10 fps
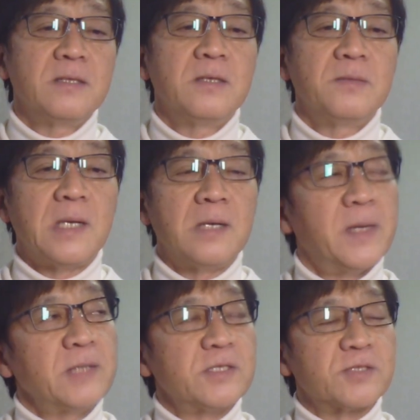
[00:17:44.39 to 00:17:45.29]
まあ、前
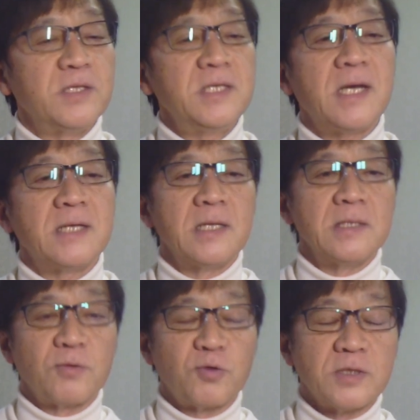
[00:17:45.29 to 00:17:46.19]
と一緒でいいやなんて
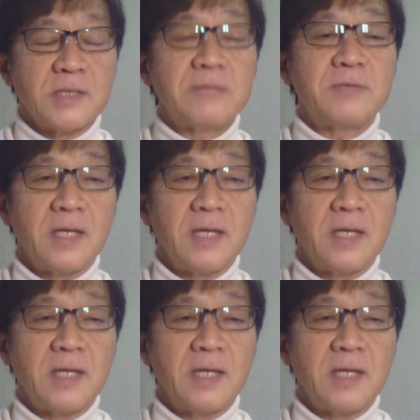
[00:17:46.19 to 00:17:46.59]
ことはなくて、